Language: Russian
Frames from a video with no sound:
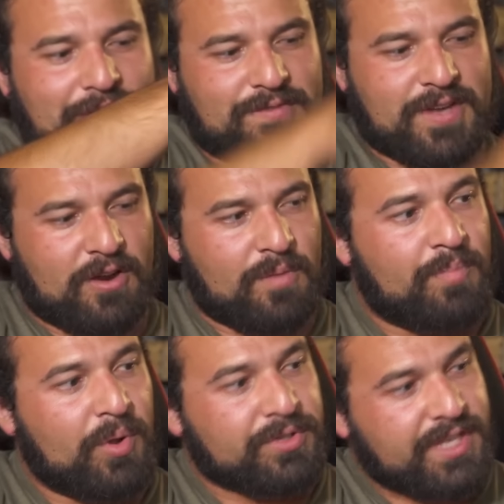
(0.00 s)
Здесь
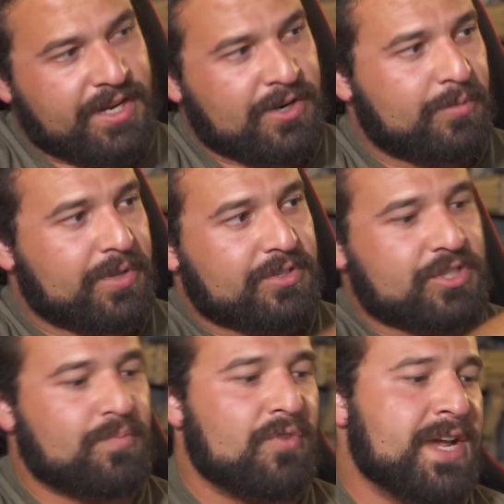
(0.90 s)
установлен затвор и
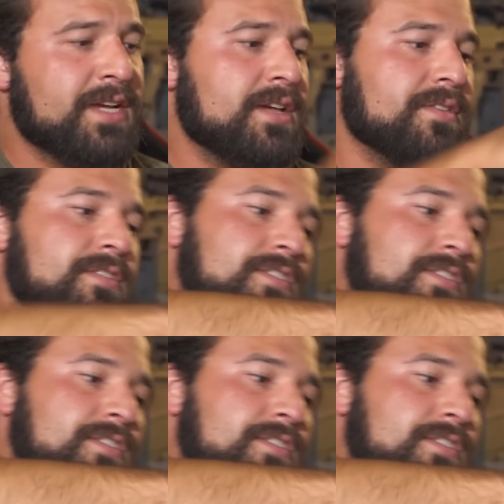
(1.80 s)
возвратная пружина,